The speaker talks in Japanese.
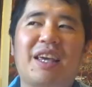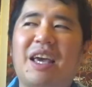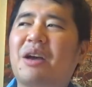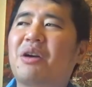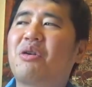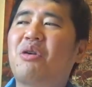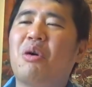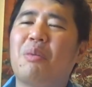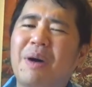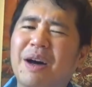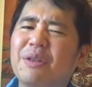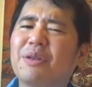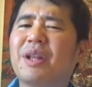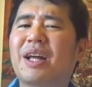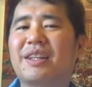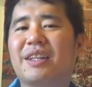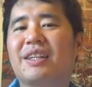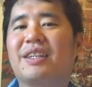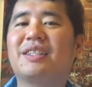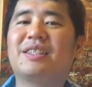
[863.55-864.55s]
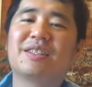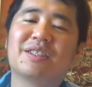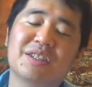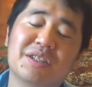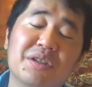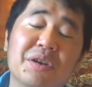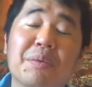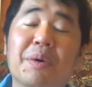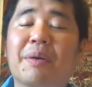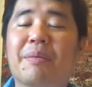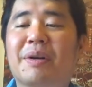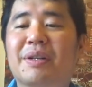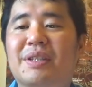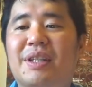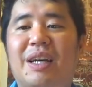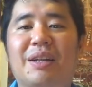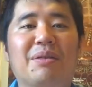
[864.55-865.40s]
結構窓ないってきついと思います。